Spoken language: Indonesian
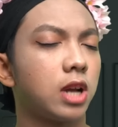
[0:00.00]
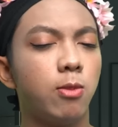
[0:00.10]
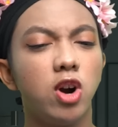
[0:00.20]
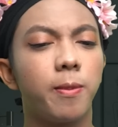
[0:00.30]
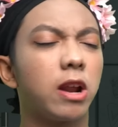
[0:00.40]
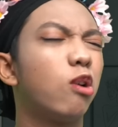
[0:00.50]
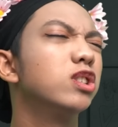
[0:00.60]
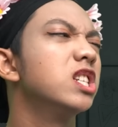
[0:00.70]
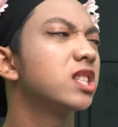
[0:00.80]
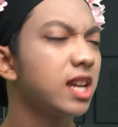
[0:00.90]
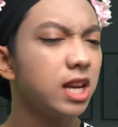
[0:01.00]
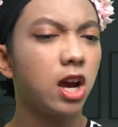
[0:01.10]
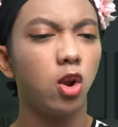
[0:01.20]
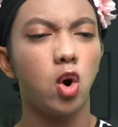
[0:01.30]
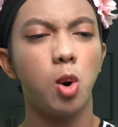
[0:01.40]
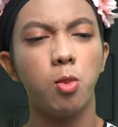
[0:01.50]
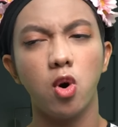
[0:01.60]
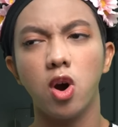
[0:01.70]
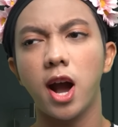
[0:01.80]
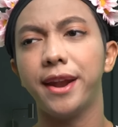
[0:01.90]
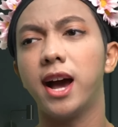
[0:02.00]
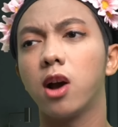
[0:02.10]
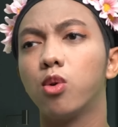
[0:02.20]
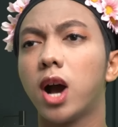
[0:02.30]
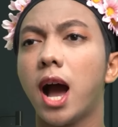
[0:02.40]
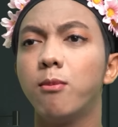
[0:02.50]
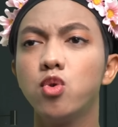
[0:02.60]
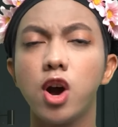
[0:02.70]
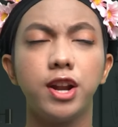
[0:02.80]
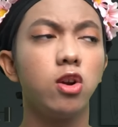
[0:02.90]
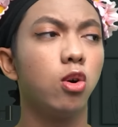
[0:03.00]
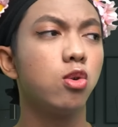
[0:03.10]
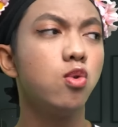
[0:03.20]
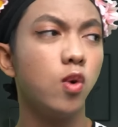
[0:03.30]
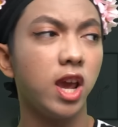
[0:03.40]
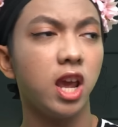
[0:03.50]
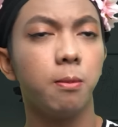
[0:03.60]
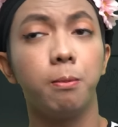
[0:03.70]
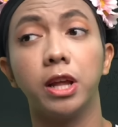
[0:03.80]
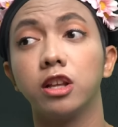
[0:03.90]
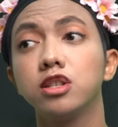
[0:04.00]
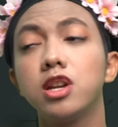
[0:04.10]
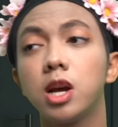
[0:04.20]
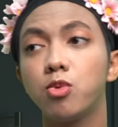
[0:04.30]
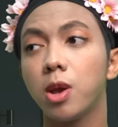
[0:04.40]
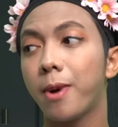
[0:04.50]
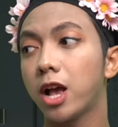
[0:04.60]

Kamu nggak pernah konsisten deh kalau ngomong. Kadang aku kamu, kadang lo gue. Pantesan gak punya